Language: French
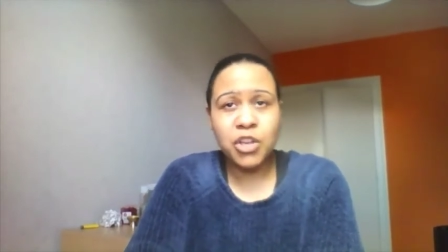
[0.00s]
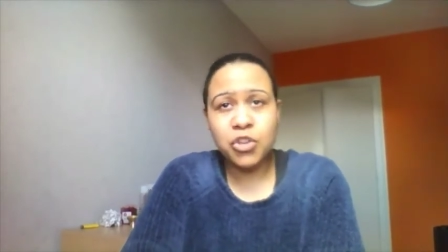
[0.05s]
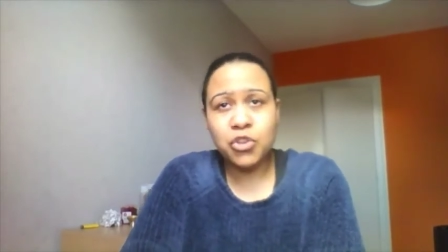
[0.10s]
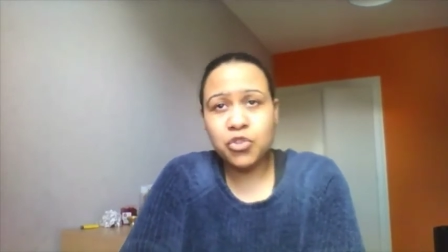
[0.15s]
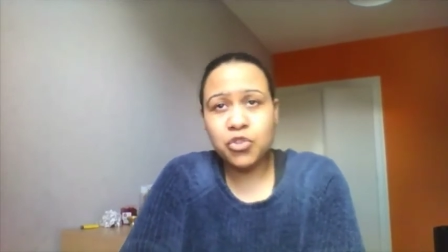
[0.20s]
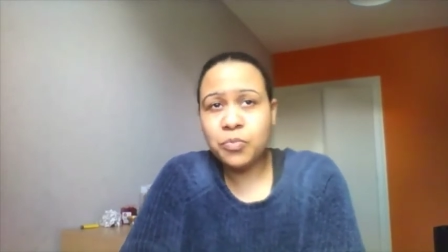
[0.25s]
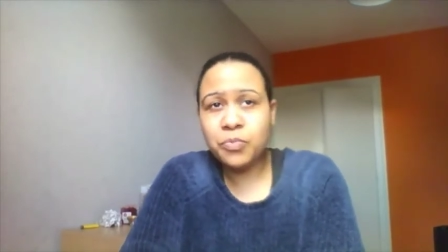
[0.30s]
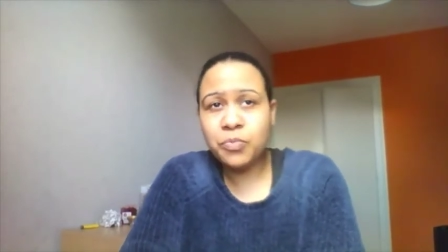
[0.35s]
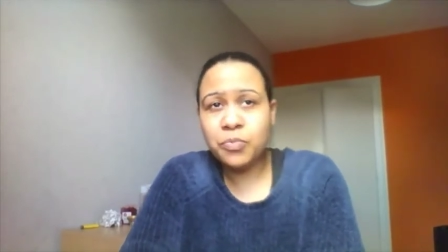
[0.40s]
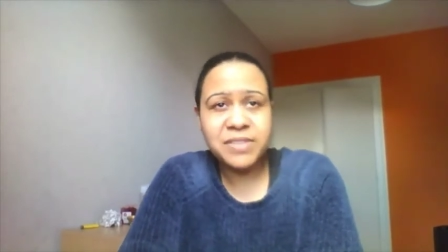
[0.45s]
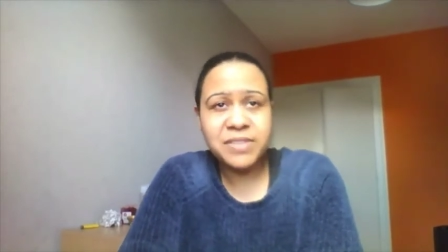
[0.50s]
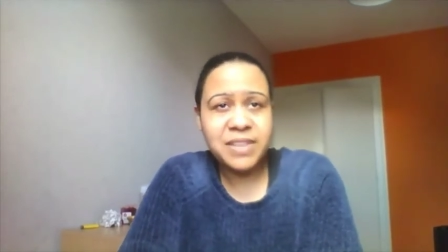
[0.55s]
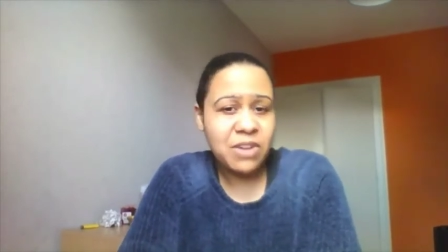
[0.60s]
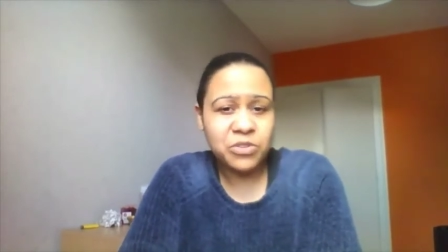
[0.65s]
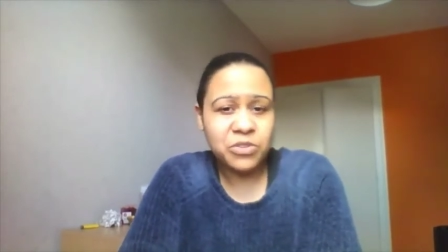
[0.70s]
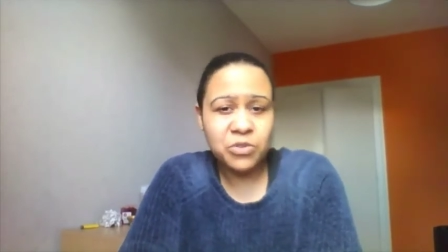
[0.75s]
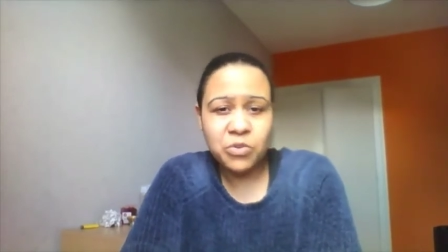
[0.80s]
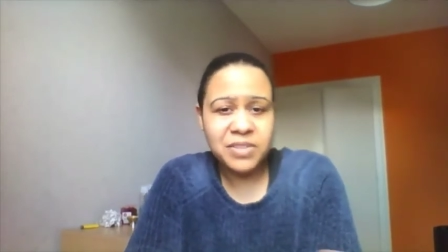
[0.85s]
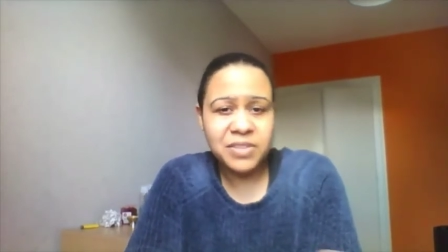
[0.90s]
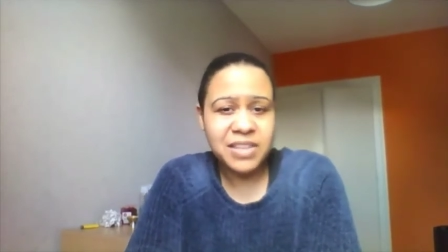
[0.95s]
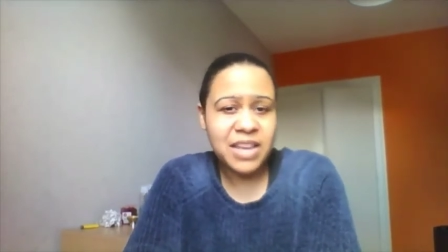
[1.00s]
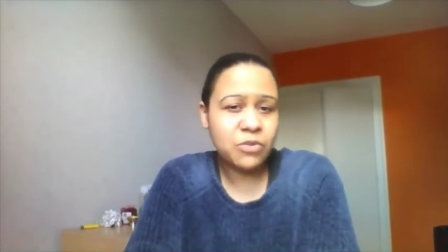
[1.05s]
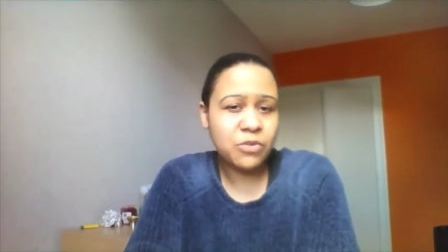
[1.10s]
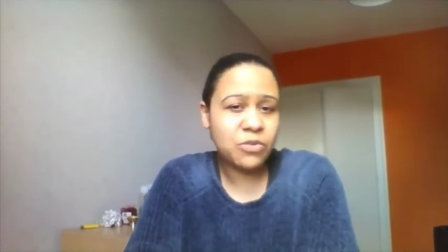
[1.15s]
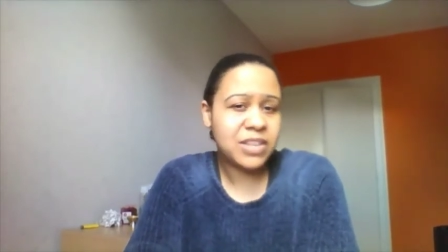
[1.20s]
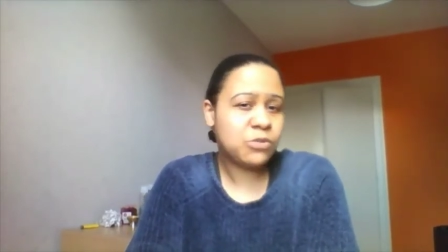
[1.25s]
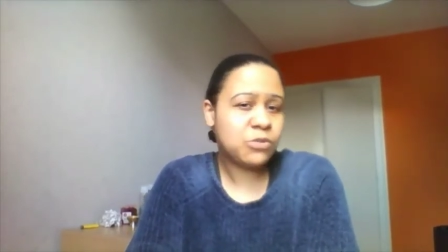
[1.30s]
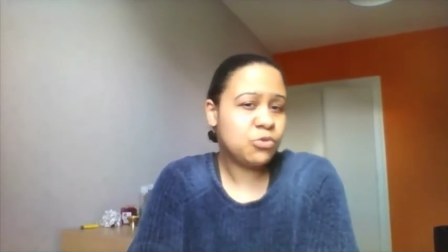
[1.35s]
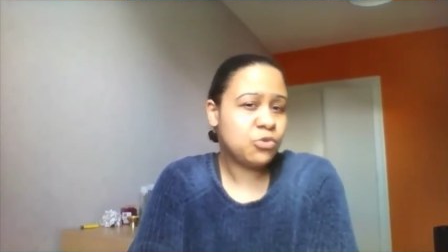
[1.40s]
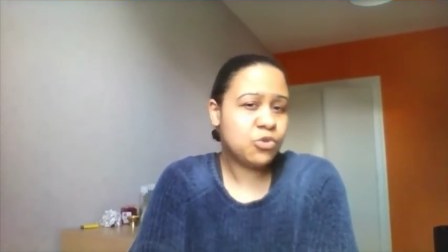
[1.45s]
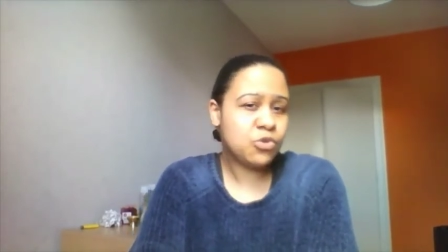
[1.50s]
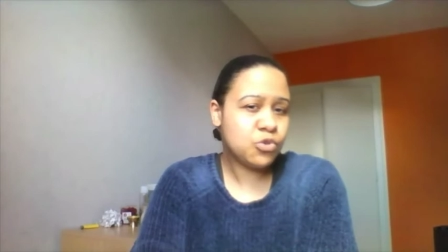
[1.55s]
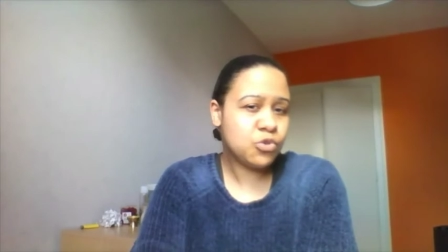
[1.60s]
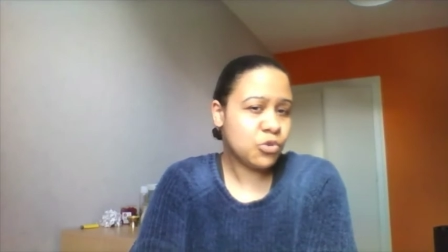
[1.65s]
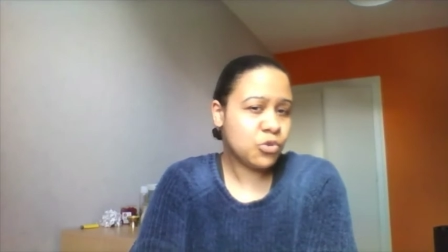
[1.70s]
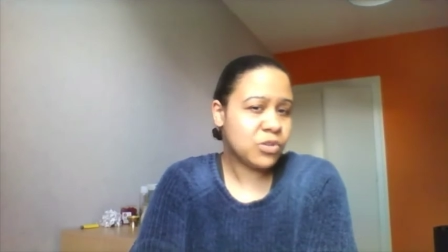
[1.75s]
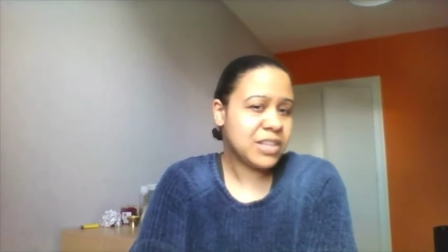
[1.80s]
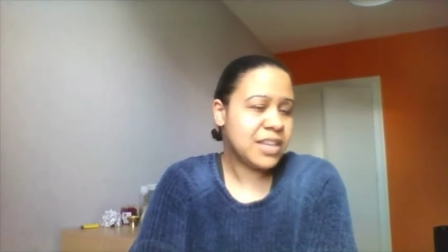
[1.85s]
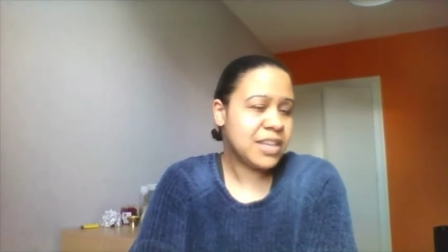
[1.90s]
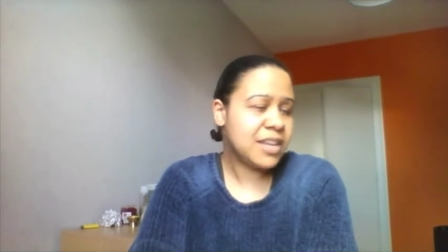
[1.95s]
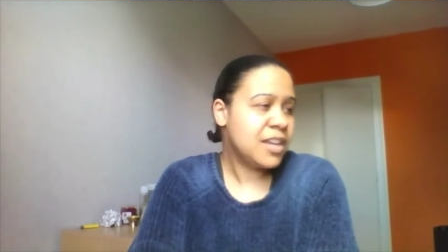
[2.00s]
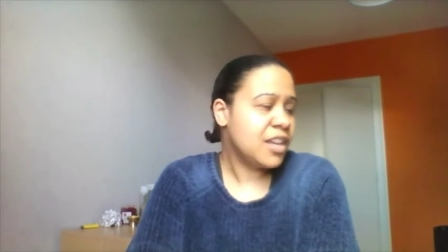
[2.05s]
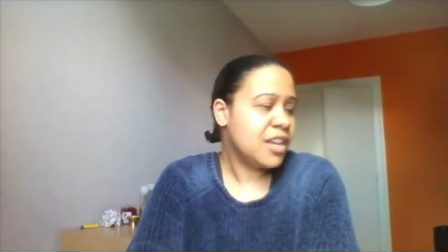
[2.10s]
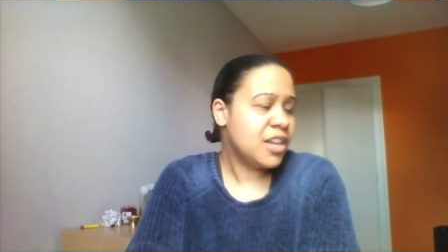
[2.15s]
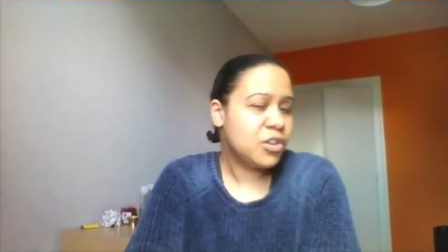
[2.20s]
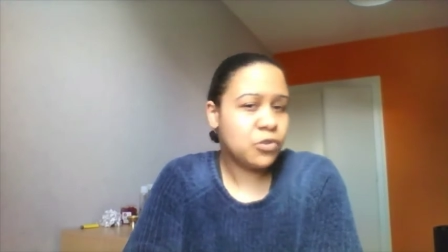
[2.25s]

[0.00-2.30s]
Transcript: Je peux savoir ce que c'est que d'être toute une journée